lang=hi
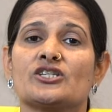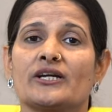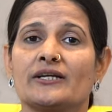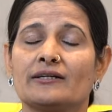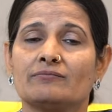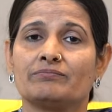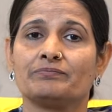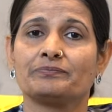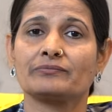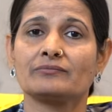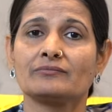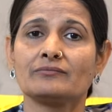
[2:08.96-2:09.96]
चाहिए
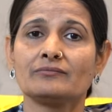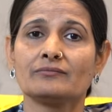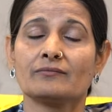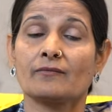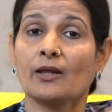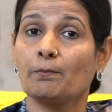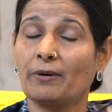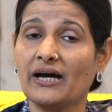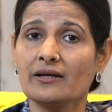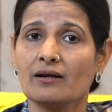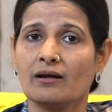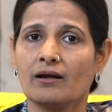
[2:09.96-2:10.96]

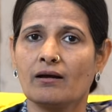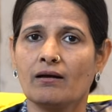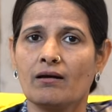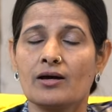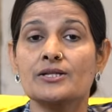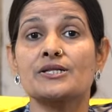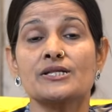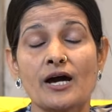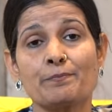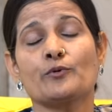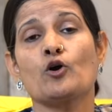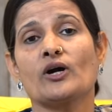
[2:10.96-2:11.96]
पर
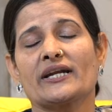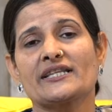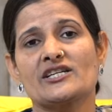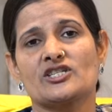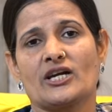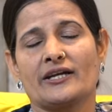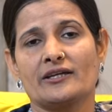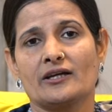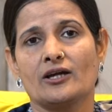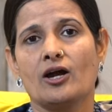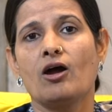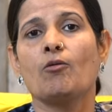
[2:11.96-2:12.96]
सबको करनी
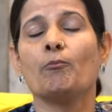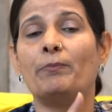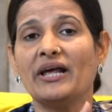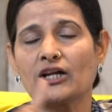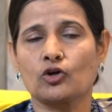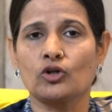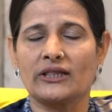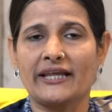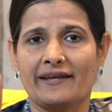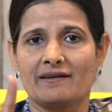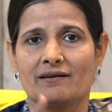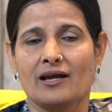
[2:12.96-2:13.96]
चाहिए बिल्कुल
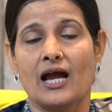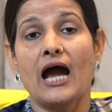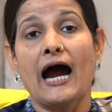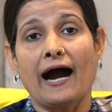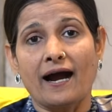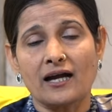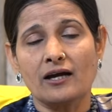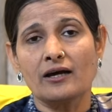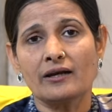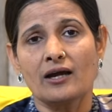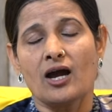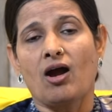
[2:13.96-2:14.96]
नहीं
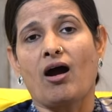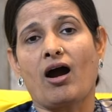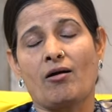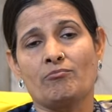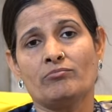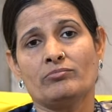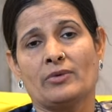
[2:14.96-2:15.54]
अगर हम